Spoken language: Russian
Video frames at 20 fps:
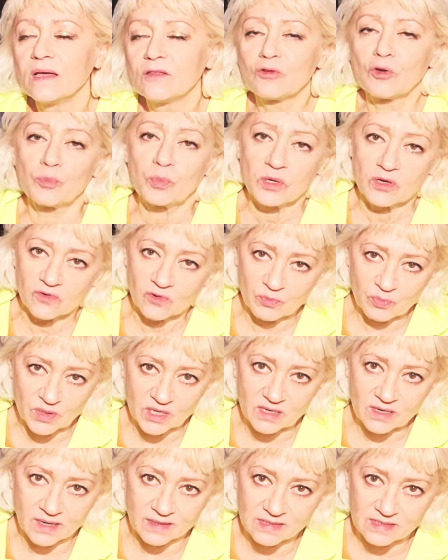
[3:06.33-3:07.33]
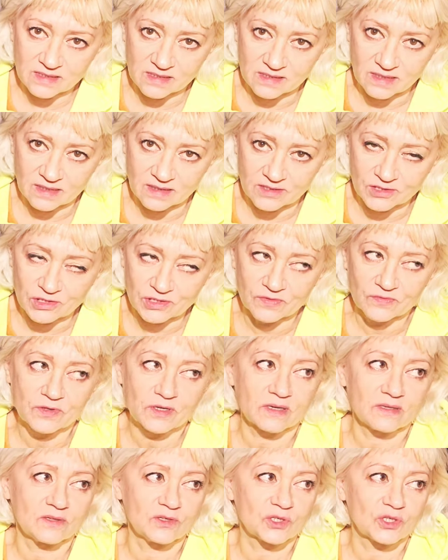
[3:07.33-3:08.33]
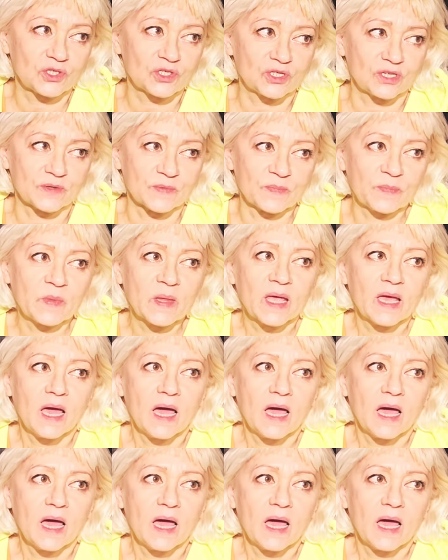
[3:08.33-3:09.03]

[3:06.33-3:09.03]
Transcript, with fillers: Ну, во-первых, прекрасный коллектив, конечно.